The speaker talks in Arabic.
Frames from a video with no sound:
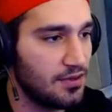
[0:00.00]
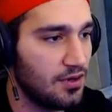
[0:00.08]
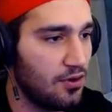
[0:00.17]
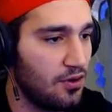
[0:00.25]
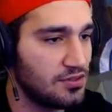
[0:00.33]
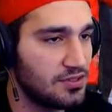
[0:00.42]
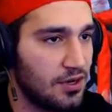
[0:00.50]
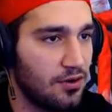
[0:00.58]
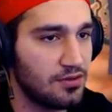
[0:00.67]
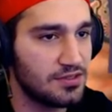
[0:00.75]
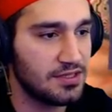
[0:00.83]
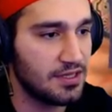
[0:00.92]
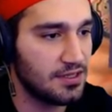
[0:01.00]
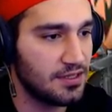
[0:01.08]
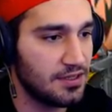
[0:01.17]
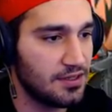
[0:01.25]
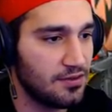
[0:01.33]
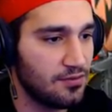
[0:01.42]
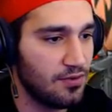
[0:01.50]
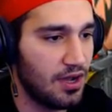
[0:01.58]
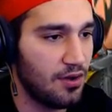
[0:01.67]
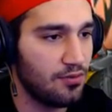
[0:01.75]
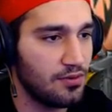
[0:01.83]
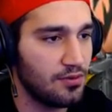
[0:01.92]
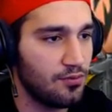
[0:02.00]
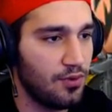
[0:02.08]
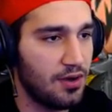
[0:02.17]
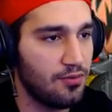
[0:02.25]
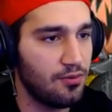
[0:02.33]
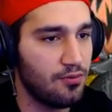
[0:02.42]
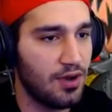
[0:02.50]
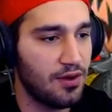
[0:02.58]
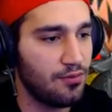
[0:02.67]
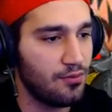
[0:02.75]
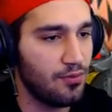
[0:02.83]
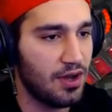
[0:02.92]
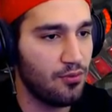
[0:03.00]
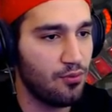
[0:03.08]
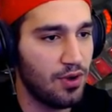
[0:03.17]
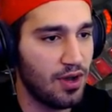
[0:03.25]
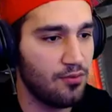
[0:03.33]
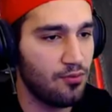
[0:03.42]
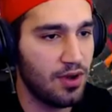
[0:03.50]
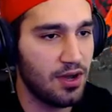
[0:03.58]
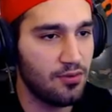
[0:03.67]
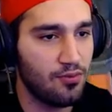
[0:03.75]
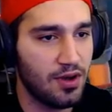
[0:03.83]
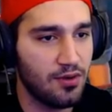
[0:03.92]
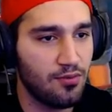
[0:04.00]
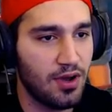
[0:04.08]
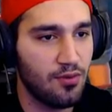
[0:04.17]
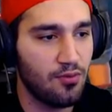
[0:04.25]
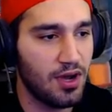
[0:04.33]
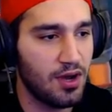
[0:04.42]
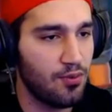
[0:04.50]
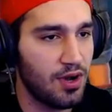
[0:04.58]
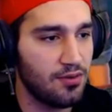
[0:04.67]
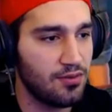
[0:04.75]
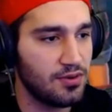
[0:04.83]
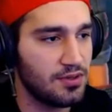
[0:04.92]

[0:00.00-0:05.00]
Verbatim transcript: لوز اللوز واو واو واو واو واو واو واو واو واو